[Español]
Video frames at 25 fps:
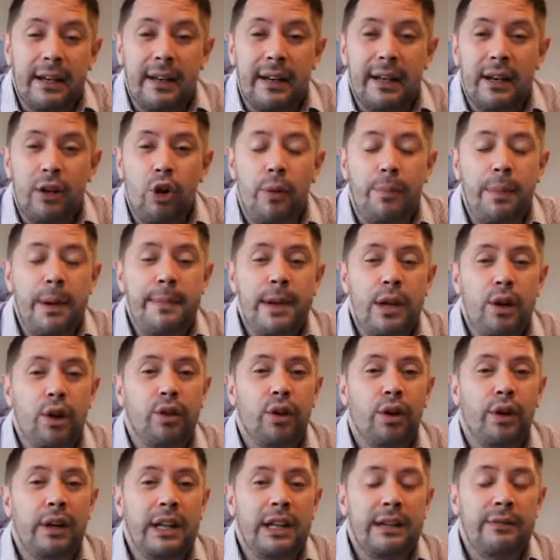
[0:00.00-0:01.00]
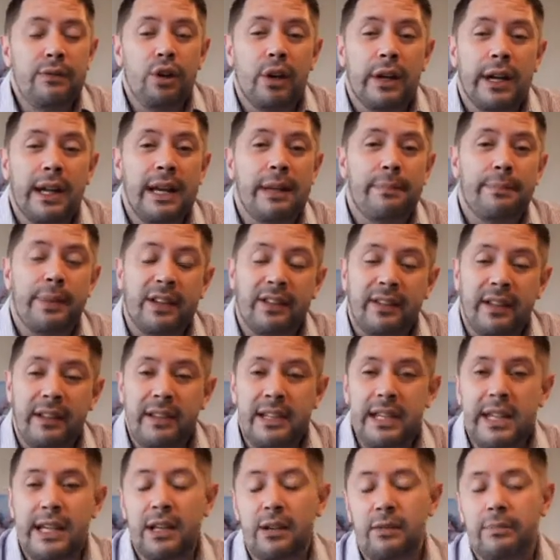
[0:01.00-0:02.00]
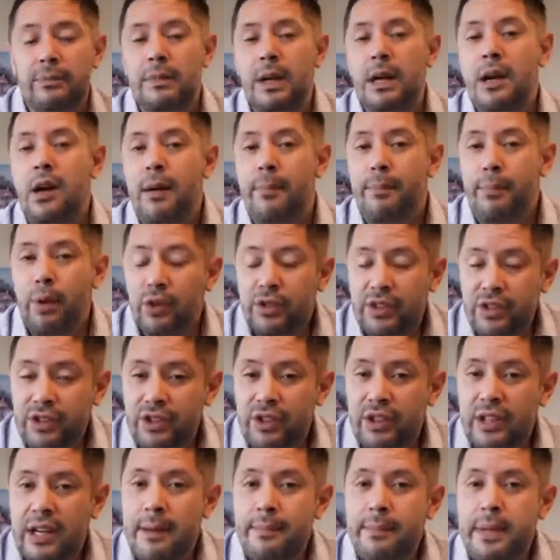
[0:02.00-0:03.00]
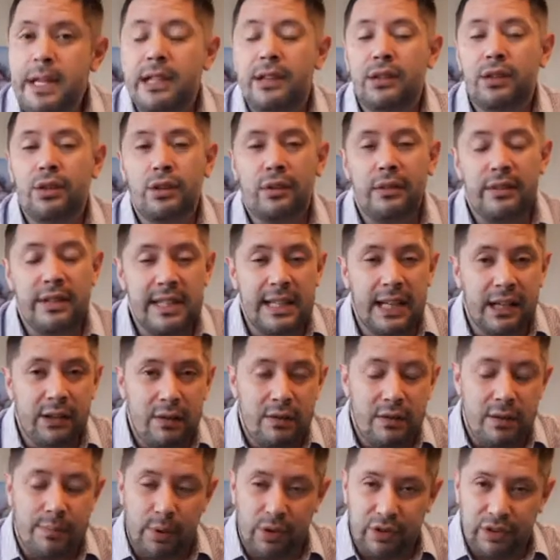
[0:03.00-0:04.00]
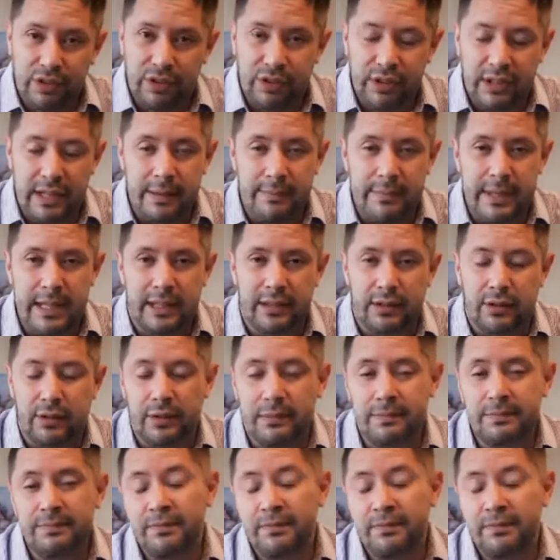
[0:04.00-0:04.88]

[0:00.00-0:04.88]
los primeros dos libros que le precedieron, Posicionamiento y el nuevo posicionamiento.